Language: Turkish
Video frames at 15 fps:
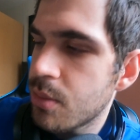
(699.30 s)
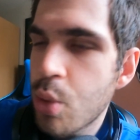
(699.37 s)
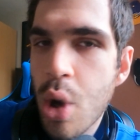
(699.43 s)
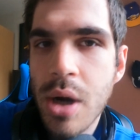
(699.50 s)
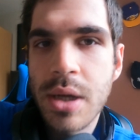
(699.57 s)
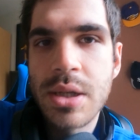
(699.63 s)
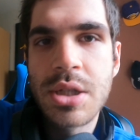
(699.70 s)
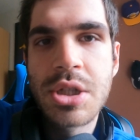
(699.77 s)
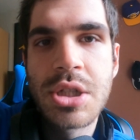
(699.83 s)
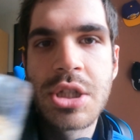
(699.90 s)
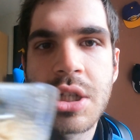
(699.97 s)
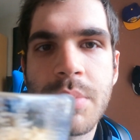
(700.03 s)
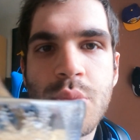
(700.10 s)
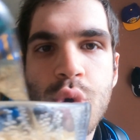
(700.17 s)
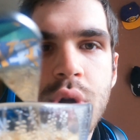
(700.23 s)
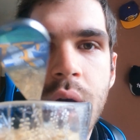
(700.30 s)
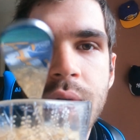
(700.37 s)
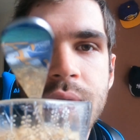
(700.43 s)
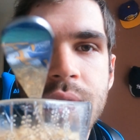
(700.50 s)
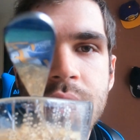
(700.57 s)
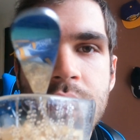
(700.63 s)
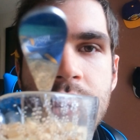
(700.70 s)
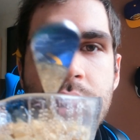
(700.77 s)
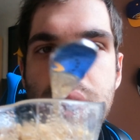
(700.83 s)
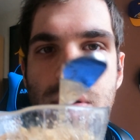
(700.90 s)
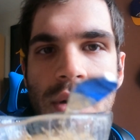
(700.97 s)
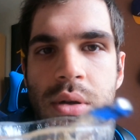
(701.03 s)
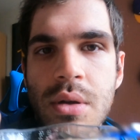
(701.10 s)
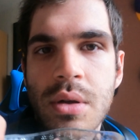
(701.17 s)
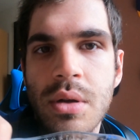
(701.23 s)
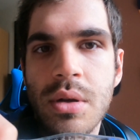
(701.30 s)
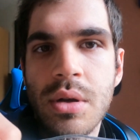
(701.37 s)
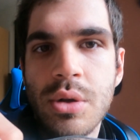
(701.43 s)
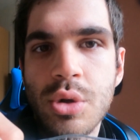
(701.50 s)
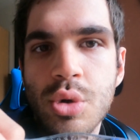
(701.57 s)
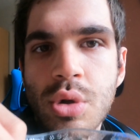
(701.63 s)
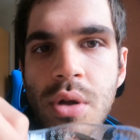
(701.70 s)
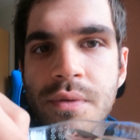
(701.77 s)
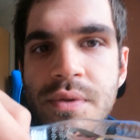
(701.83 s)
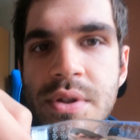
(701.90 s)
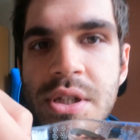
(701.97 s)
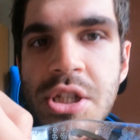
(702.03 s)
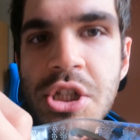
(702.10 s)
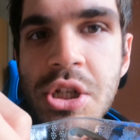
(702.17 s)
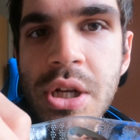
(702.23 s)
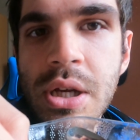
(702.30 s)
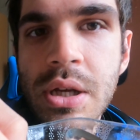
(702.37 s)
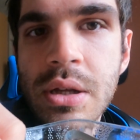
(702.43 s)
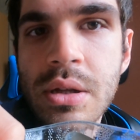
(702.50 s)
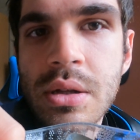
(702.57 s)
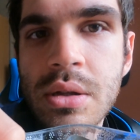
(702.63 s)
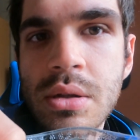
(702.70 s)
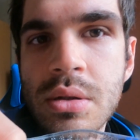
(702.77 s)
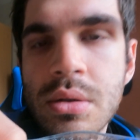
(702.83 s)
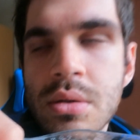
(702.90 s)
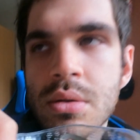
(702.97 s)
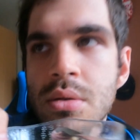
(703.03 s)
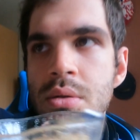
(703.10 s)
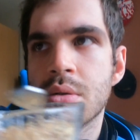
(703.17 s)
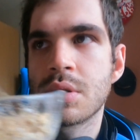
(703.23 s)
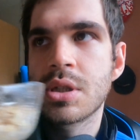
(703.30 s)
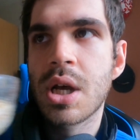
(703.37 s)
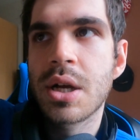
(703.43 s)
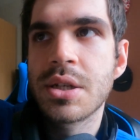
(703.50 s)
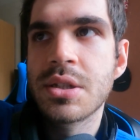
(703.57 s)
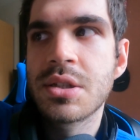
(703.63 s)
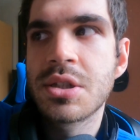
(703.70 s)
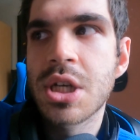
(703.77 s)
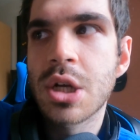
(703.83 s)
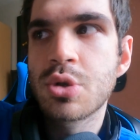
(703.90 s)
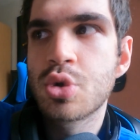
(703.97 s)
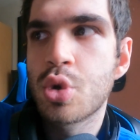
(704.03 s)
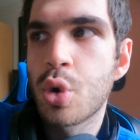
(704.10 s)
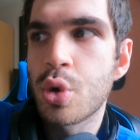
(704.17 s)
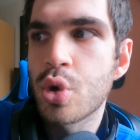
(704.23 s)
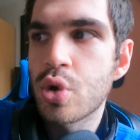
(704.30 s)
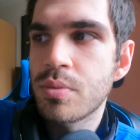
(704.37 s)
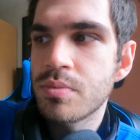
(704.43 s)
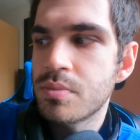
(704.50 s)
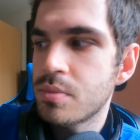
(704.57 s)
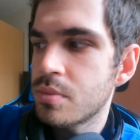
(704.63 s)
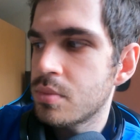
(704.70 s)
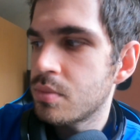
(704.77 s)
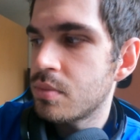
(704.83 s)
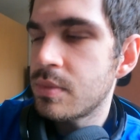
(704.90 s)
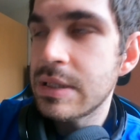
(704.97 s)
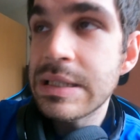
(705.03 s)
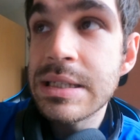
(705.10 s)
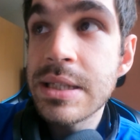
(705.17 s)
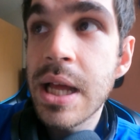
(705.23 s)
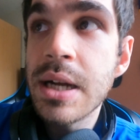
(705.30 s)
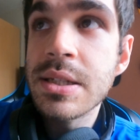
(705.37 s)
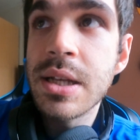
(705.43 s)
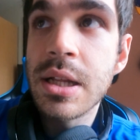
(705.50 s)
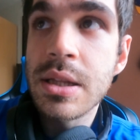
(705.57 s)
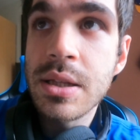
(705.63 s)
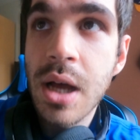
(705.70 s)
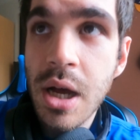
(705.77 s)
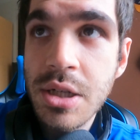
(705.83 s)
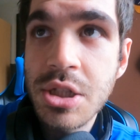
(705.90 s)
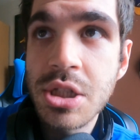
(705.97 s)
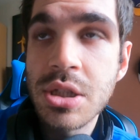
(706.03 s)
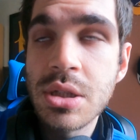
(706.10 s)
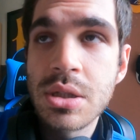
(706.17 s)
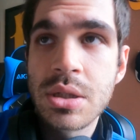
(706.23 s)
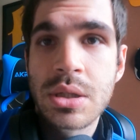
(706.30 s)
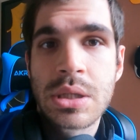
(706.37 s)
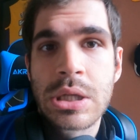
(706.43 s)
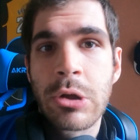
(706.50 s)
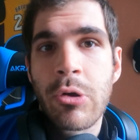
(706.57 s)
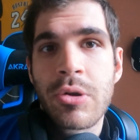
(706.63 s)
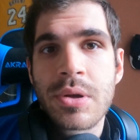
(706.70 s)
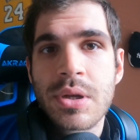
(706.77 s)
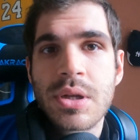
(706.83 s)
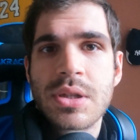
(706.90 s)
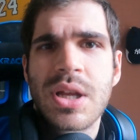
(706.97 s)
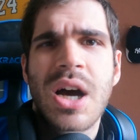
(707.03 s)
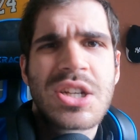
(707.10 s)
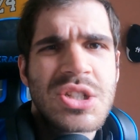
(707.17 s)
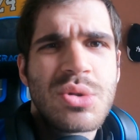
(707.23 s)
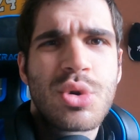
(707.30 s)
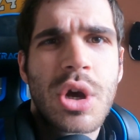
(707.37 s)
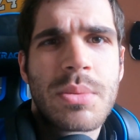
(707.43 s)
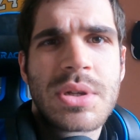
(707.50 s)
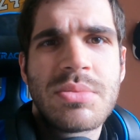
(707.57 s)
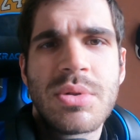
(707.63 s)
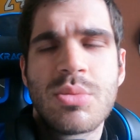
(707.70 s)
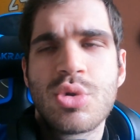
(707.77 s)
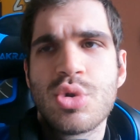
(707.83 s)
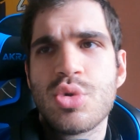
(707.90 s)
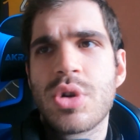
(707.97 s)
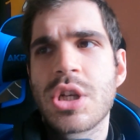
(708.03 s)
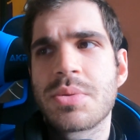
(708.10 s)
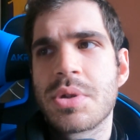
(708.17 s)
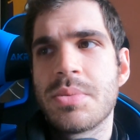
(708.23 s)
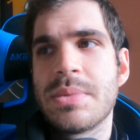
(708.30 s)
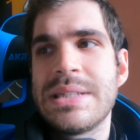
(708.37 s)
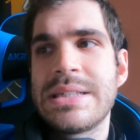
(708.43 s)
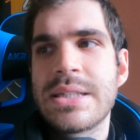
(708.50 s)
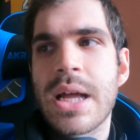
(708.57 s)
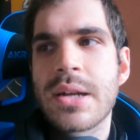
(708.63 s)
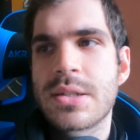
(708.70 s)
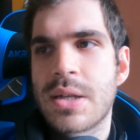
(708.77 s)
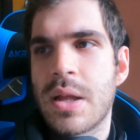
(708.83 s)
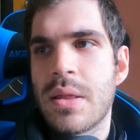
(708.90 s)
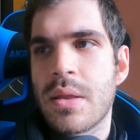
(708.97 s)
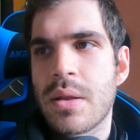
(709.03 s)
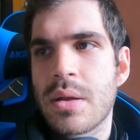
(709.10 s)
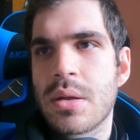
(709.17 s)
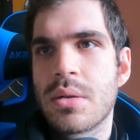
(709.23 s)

Bu arkadaş yiyeceğim yulaf. Ee, yulafın içine sadece sıcak su koyuyorum. İstersen tarçın. Tarçın da koyabilirim de bugün uğraşmadım. İstersen